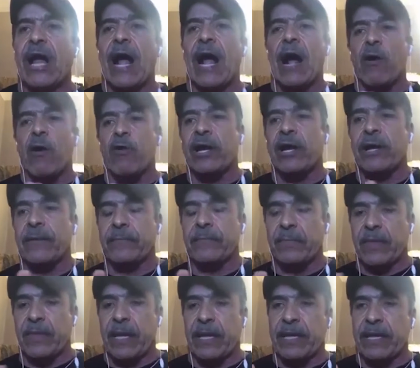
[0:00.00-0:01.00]
Ahora,
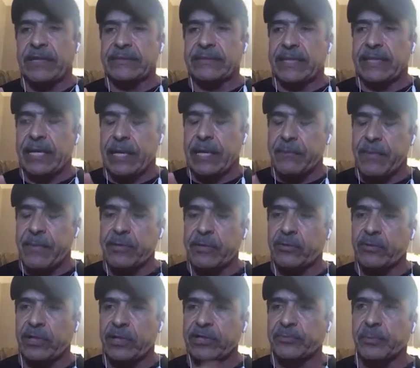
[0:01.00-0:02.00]
este,
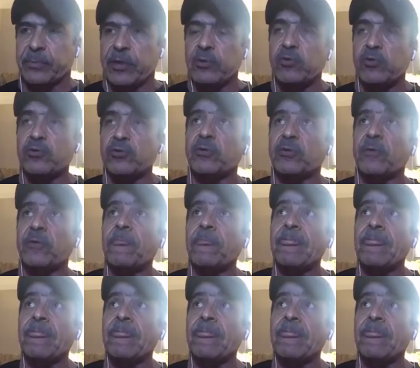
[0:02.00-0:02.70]
Armando, les pregunto,